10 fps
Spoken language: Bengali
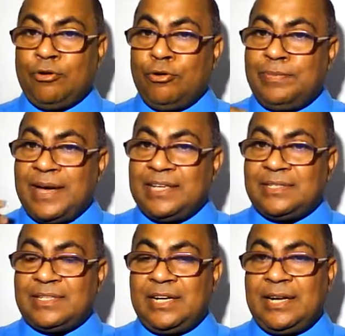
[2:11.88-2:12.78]
এখনও
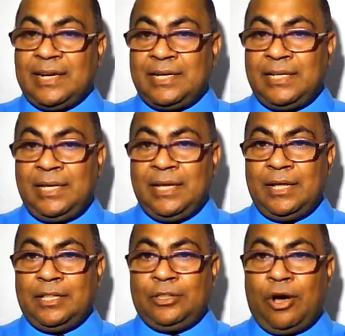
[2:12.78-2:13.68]
পাকিস্তানের একটি
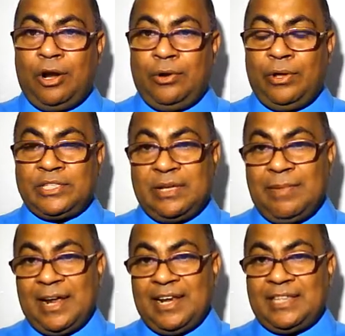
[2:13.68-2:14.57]
দল রয়েছে
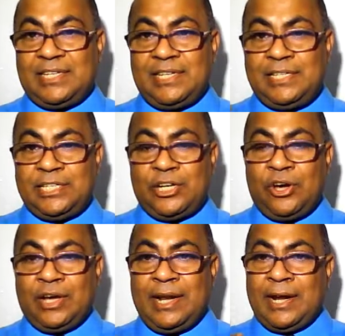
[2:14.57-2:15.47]
বাংলাদেশে
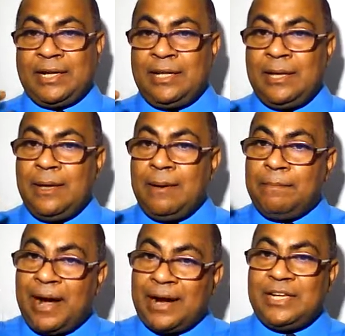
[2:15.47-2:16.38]
চিটাঙ্গের একটি
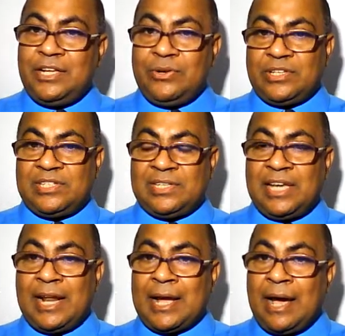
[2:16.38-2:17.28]
পার্টি রয়েছে
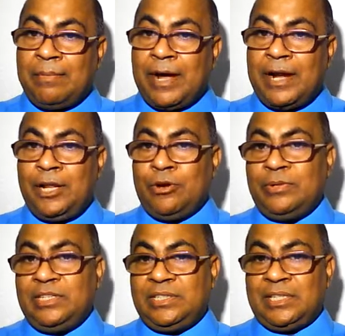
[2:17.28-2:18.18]
যারা কাবার
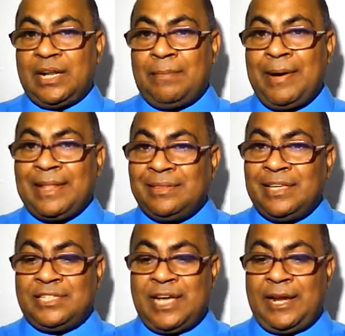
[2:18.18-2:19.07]
নিয়ম নীতি তারা
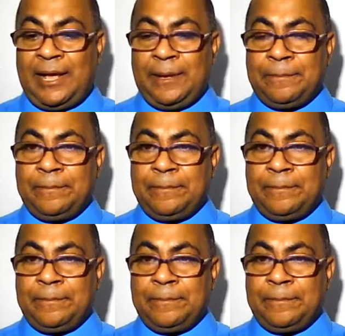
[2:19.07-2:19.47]
মানতেই চায় না